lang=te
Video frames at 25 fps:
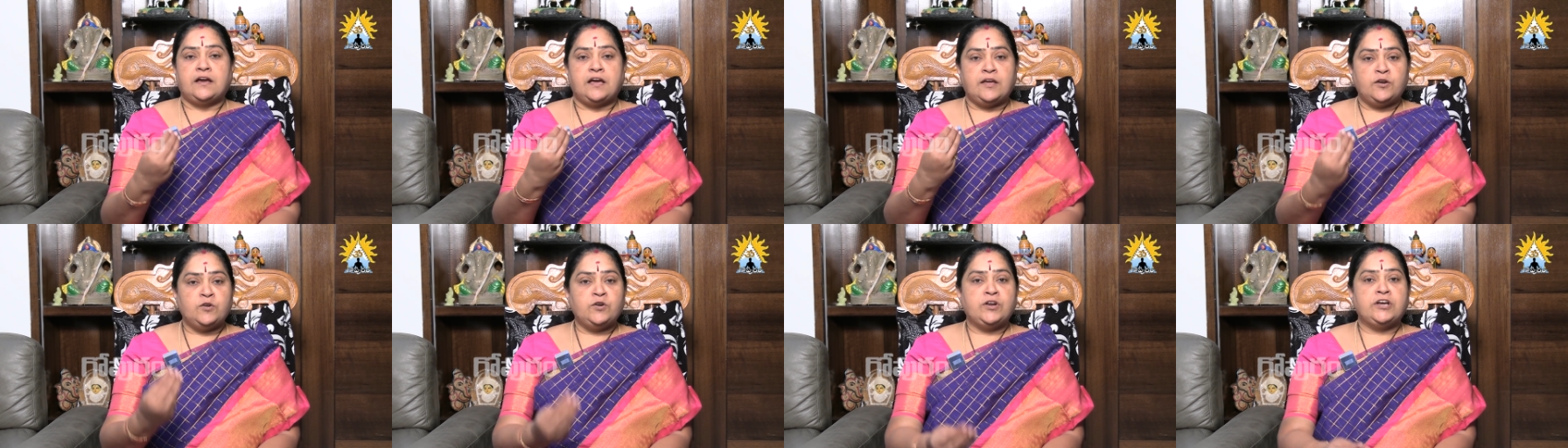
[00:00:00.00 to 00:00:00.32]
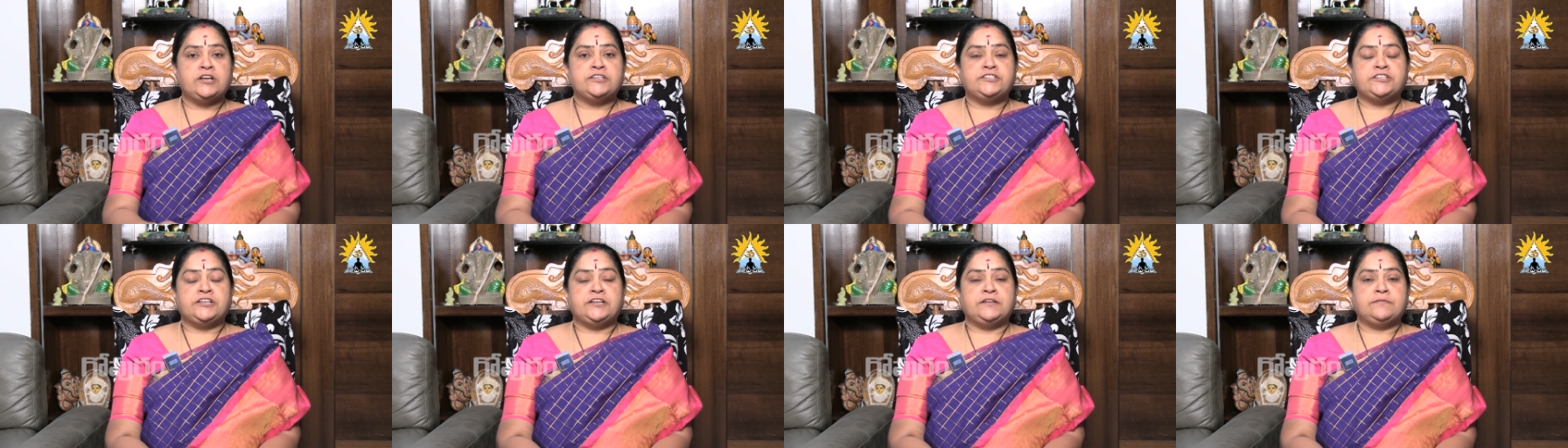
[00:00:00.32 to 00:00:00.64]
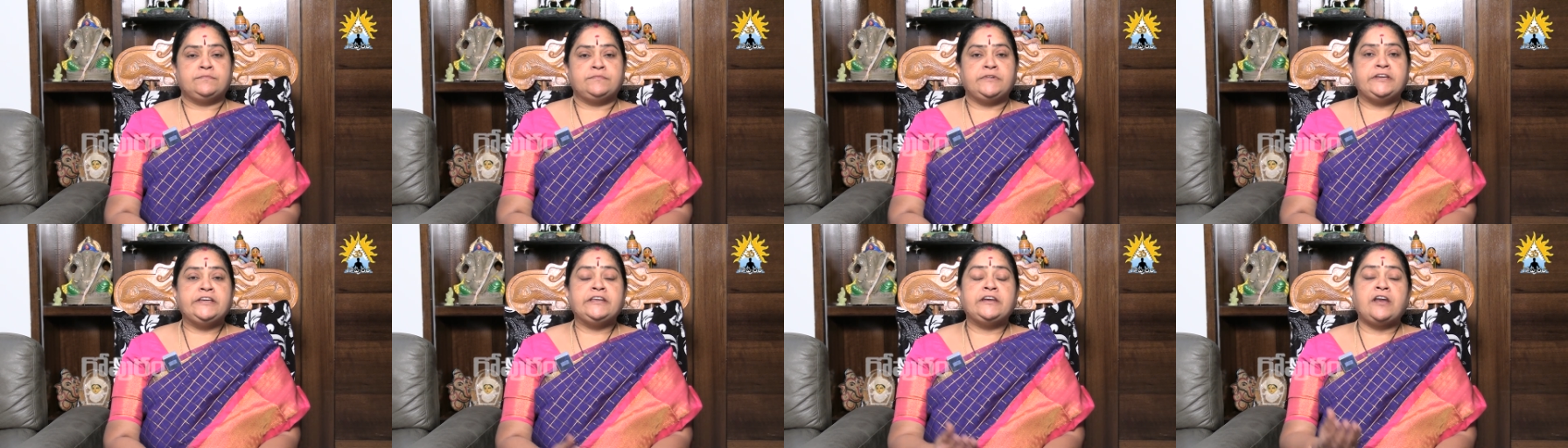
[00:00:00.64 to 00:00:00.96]

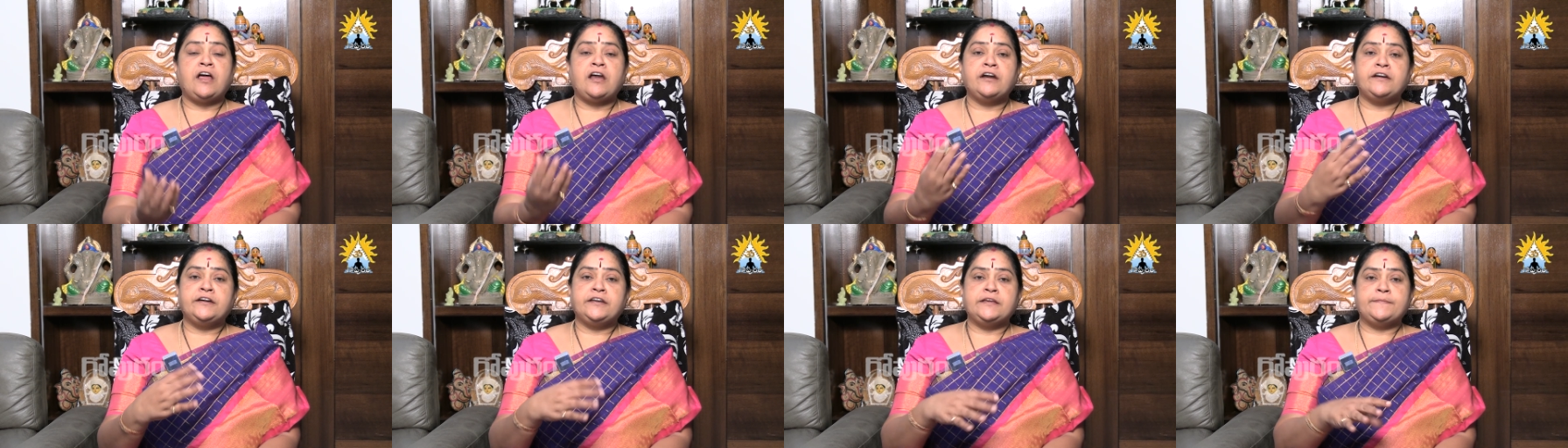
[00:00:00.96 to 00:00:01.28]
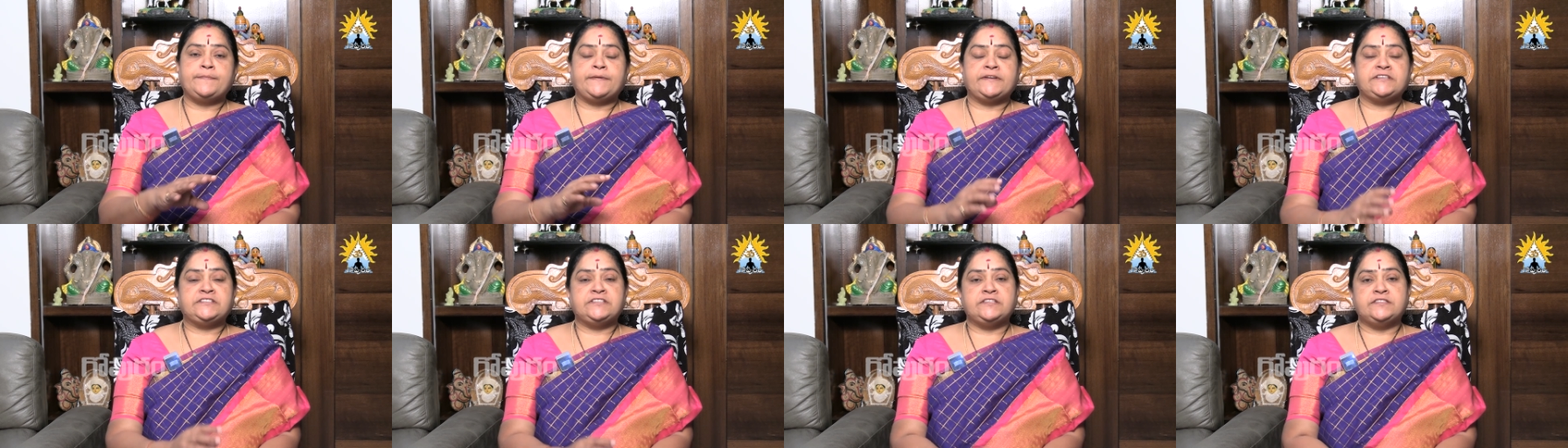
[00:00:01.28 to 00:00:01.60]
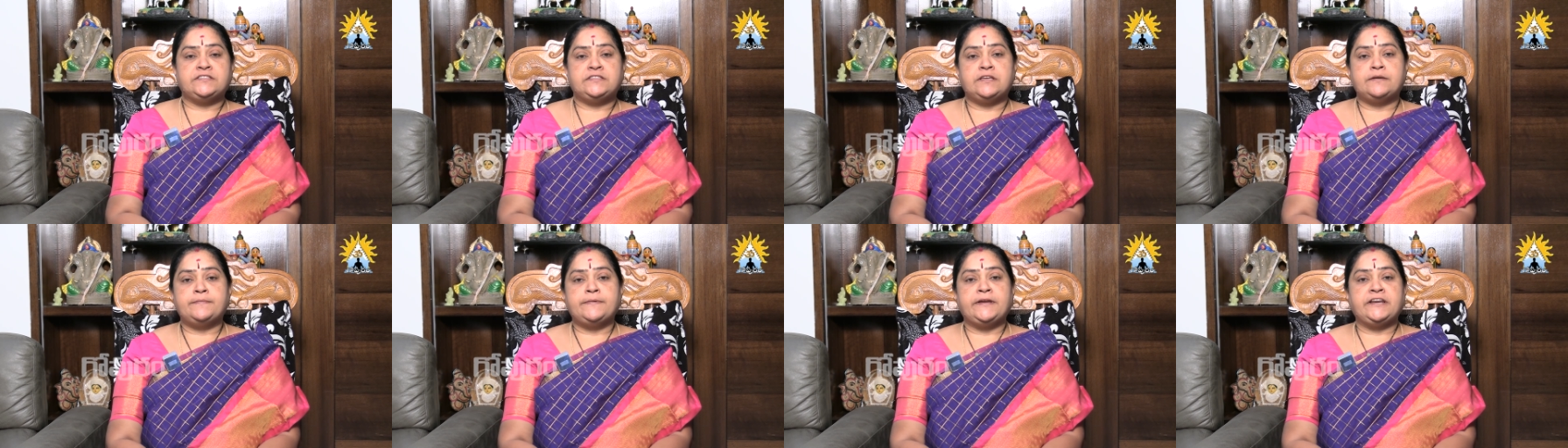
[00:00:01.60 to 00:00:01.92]
అరుణాచలం ఇలాంటి
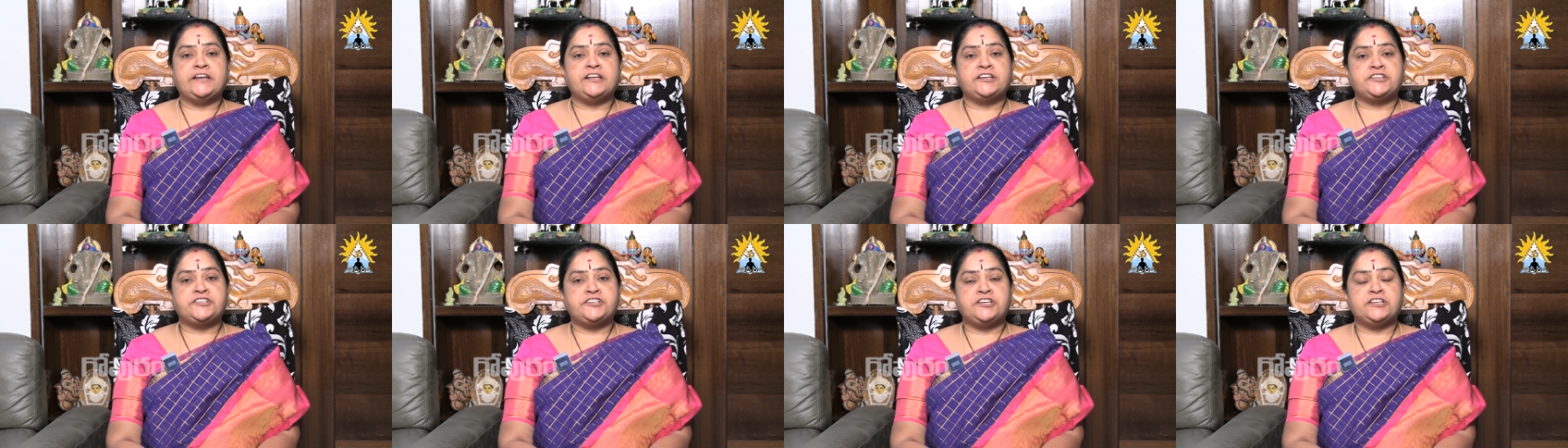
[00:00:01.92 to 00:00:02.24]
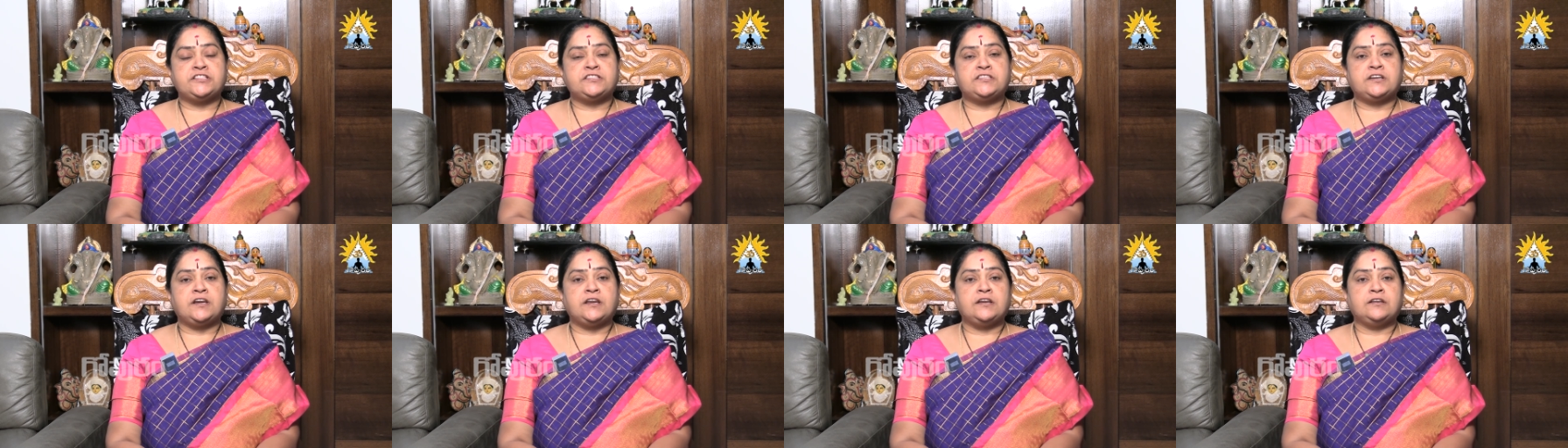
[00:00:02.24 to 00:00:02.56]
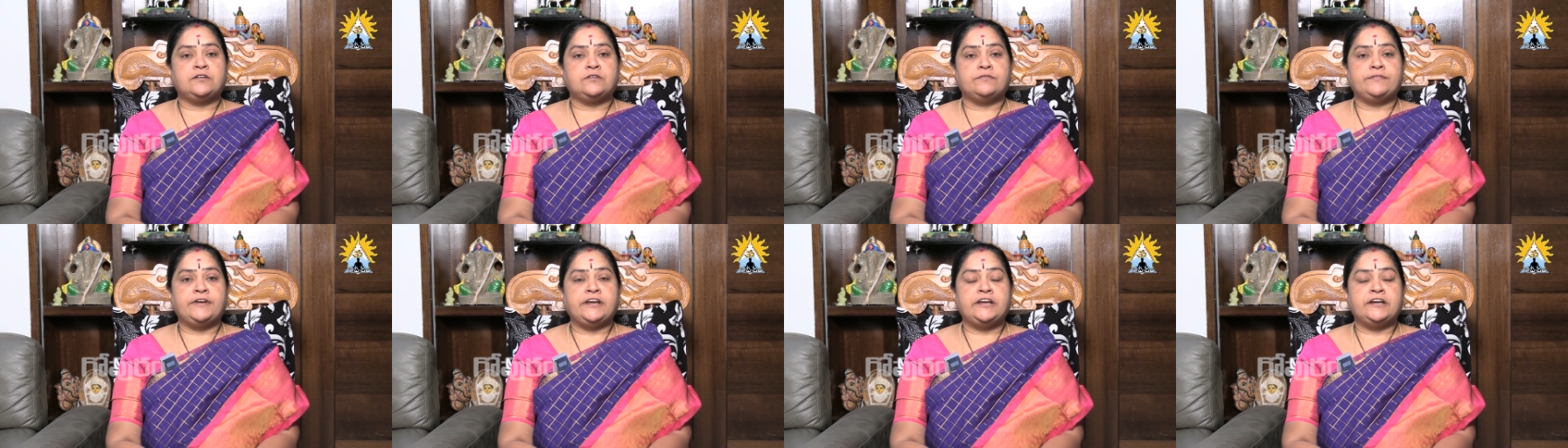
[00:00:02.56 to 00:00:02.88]
ప్రసిద్ధమైన
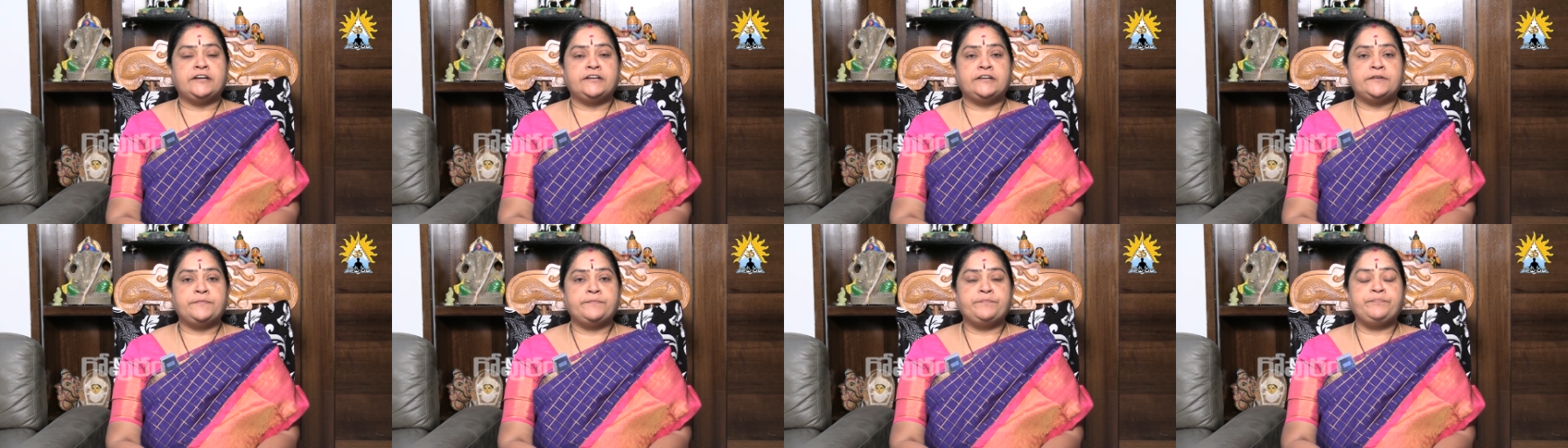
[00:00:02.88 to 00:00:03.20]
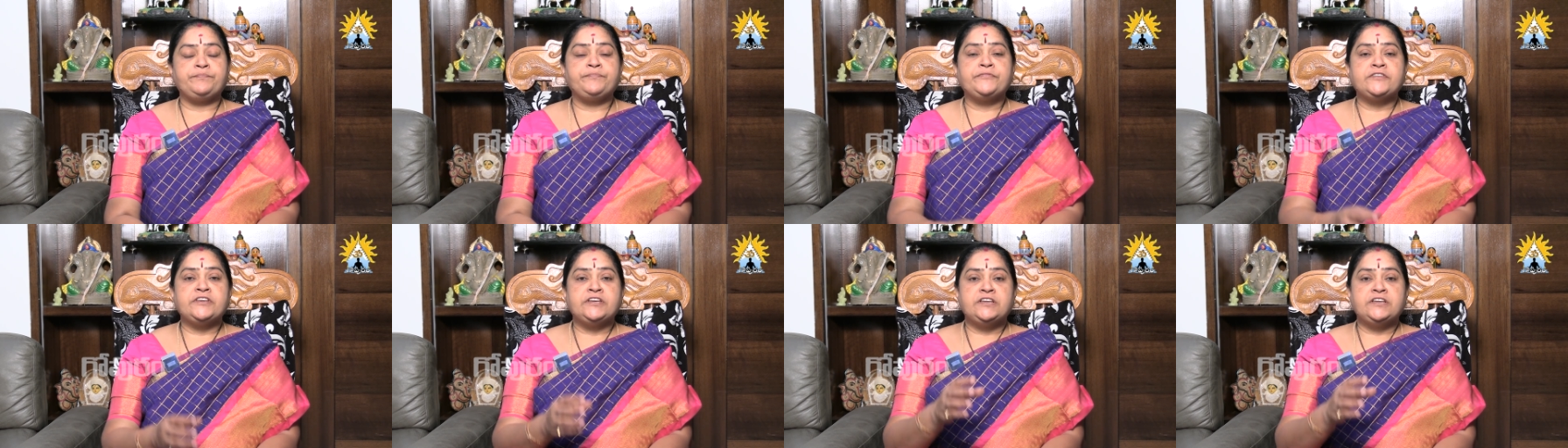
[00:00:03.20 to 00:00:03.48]
క్షేత్రాలకు వెళ్ళటం